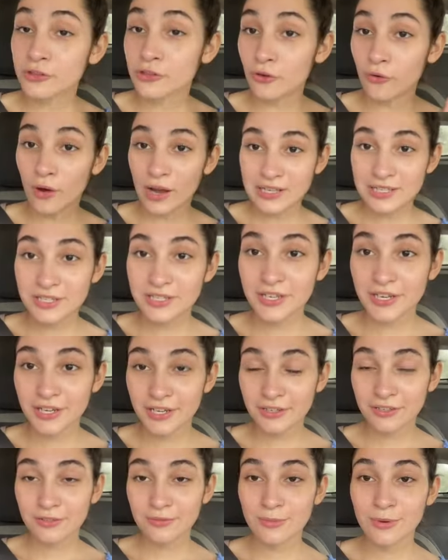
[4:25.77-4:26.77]
Tô quase
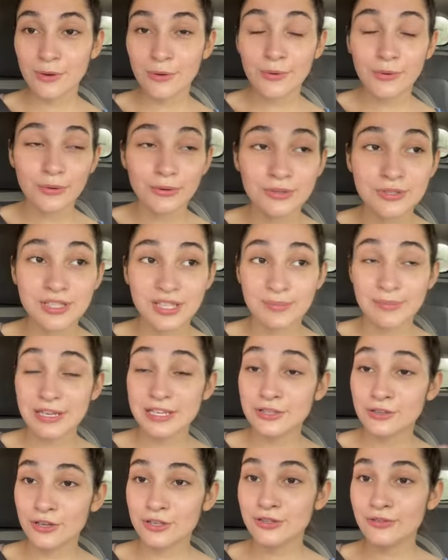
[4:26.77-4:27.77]
chegando no meu curso, tem
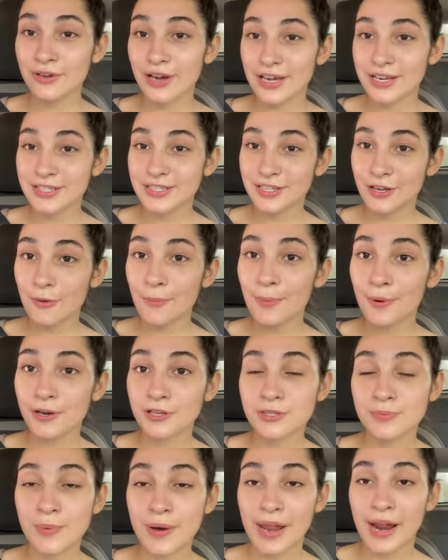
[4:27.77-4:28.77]
mais dois lugares que eu
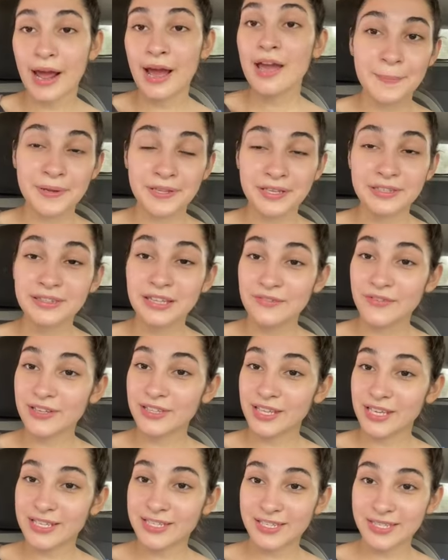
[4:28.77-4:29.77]
posso parar para tentar
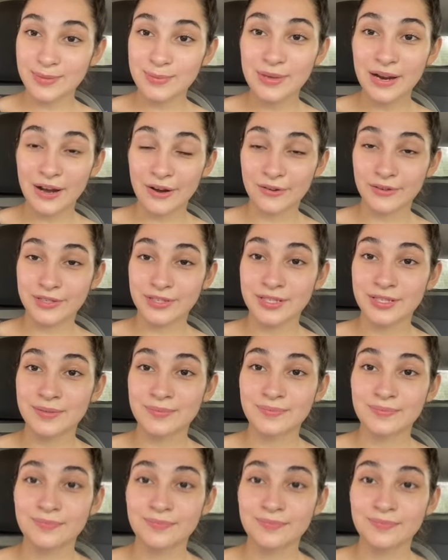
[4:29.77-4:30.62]
vender esses brownies.